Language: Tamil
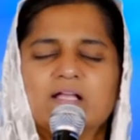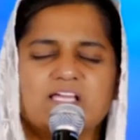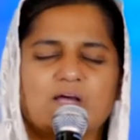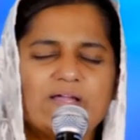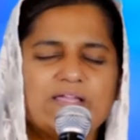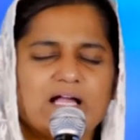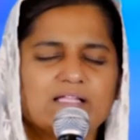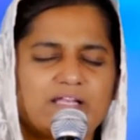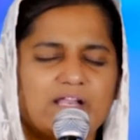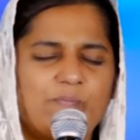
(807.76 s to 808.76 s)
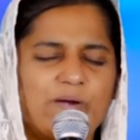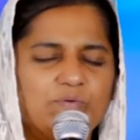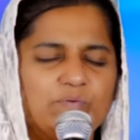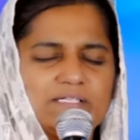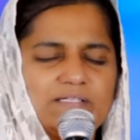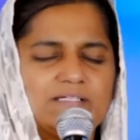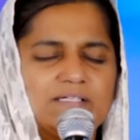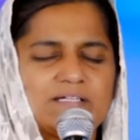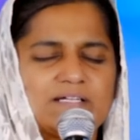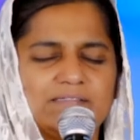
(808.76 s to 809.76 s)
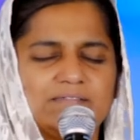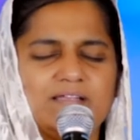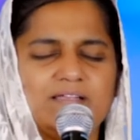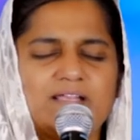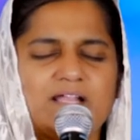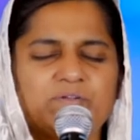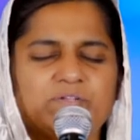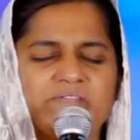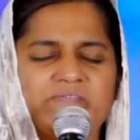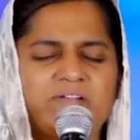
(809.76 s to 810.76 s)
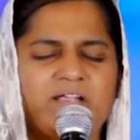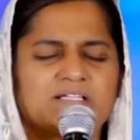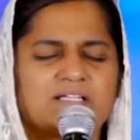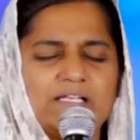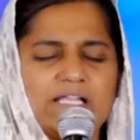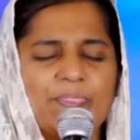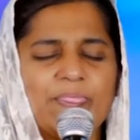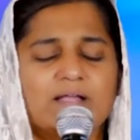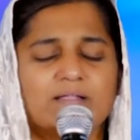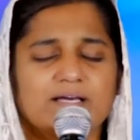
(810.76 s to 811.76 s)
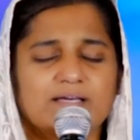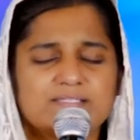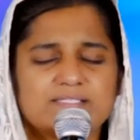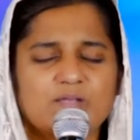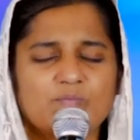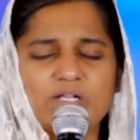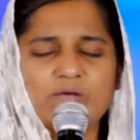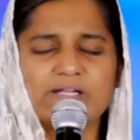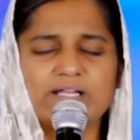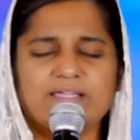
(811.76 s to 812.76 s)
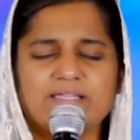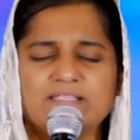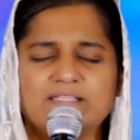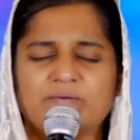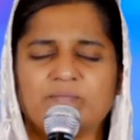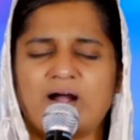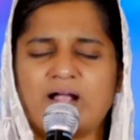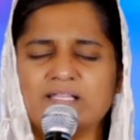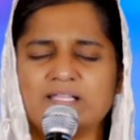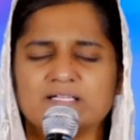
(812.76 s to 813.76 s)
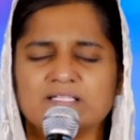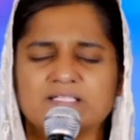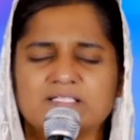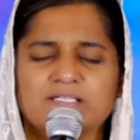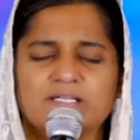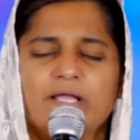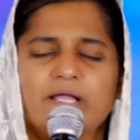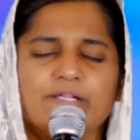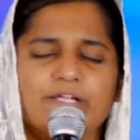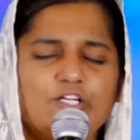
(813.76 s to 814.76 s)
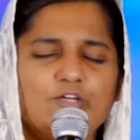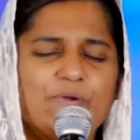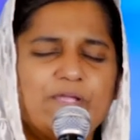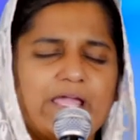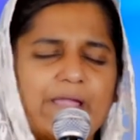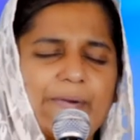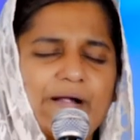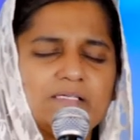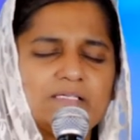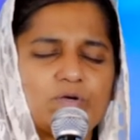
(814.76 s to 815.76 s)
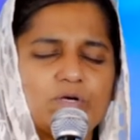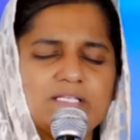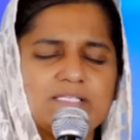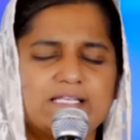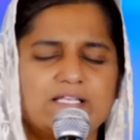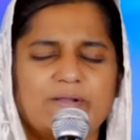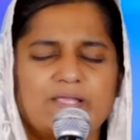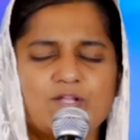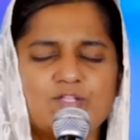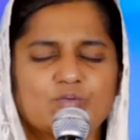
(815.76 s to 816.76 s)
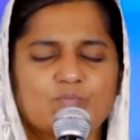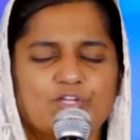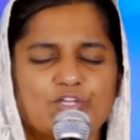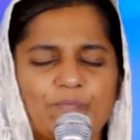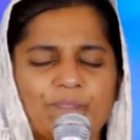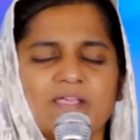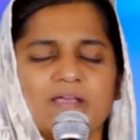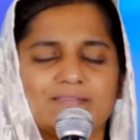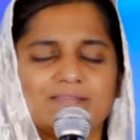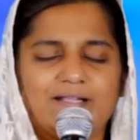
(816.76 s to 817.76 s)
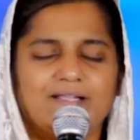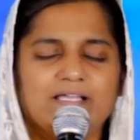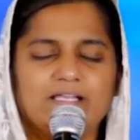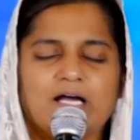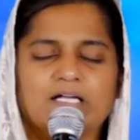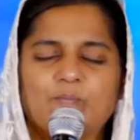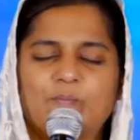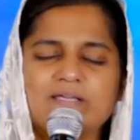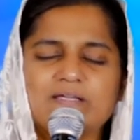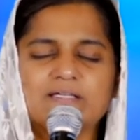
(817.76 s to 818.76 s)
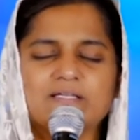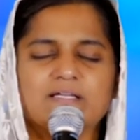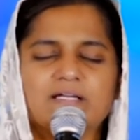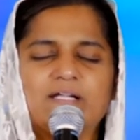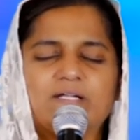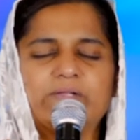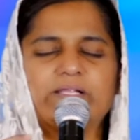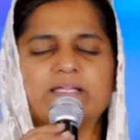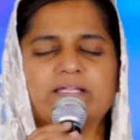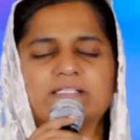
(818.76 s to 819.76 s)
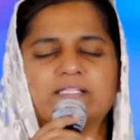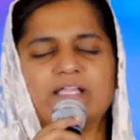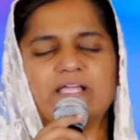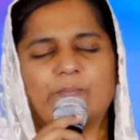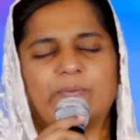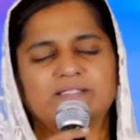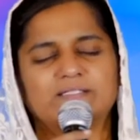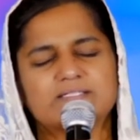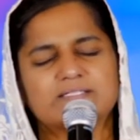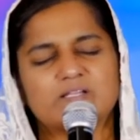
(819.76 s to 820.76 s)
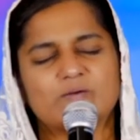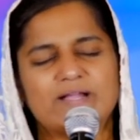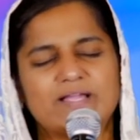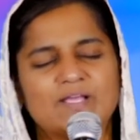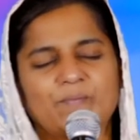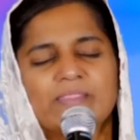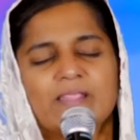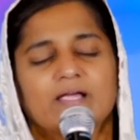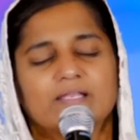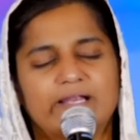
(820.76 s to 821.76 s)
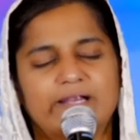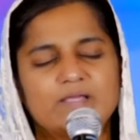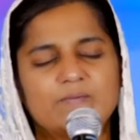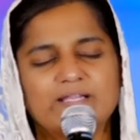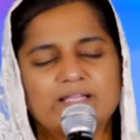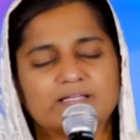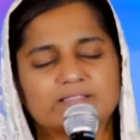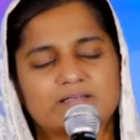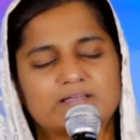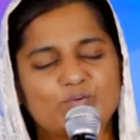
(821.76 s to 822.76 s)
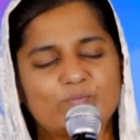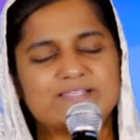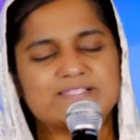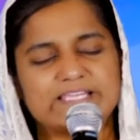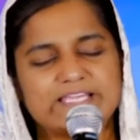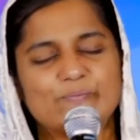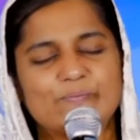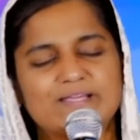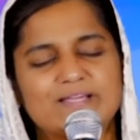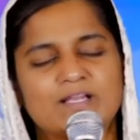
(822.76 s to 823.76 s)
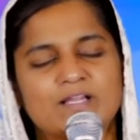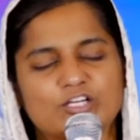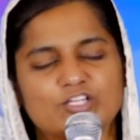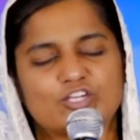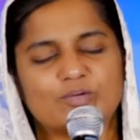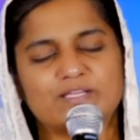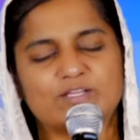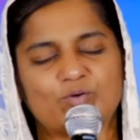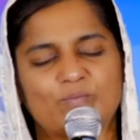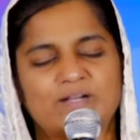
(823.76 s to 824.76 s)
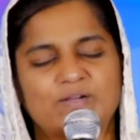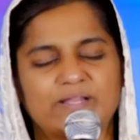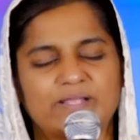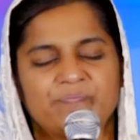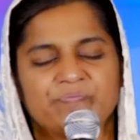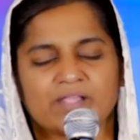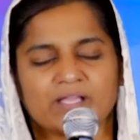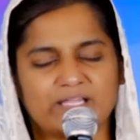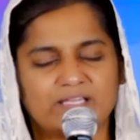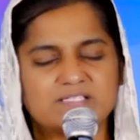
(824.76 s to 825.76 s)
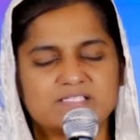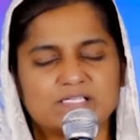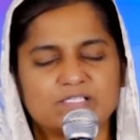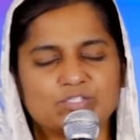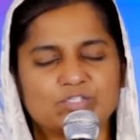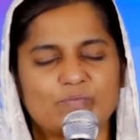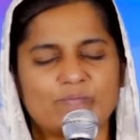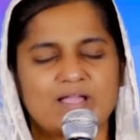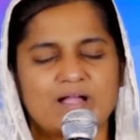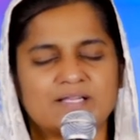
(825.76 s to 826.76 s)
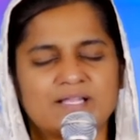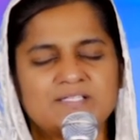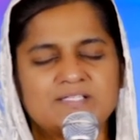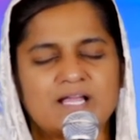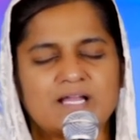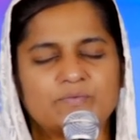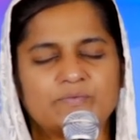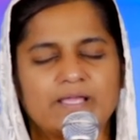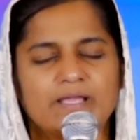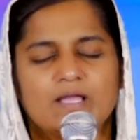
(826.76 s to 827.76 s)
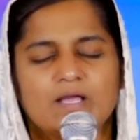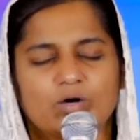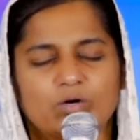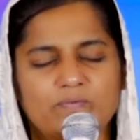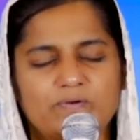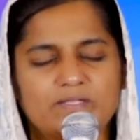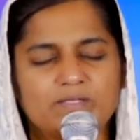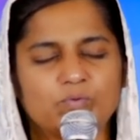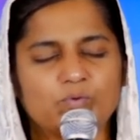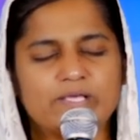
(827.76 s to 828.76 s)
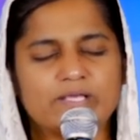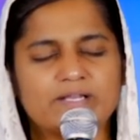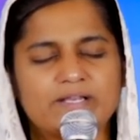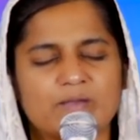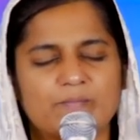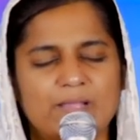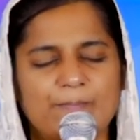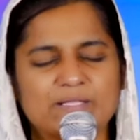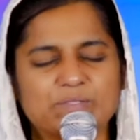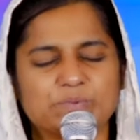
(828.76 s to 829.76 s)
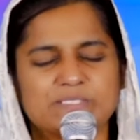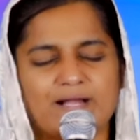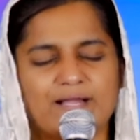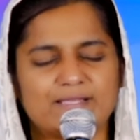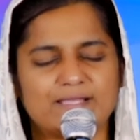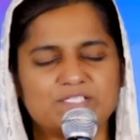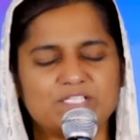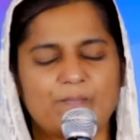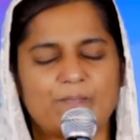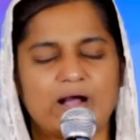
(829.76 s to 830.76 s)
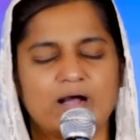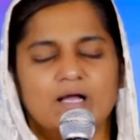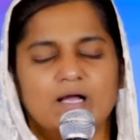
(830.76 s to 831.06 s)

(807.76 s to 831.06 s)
ஜப யாத்திரை பண்ணுவதற்கு கத்த நீர் ஆண்டு இந்த நாட்களில் தரிசனம் உள்ளவர்களை இந்த மாநிலங்கள்லேருந்து எழுப்பி நேபாளுக்கு கொண்டு செல்லும்படியாக ஜபிக்கிறோம் தடையில்லாதபடிக்கு அன்றுவரே இந்த நேபாள் தரிசன பயணம் நடைபெற கதர் கிருபை செய்யும்படியாக நாங்கள் செபிக்கிறோம் ஆண்டுவரே நன்றி செலுத்துகிறோம் ஐயா நன்றி ஆண்டுவரே ஒவ்வொரு ஊழியர்களை நீங்கள் பலப்படுத்துவதற்காய் நன்றி அப்பா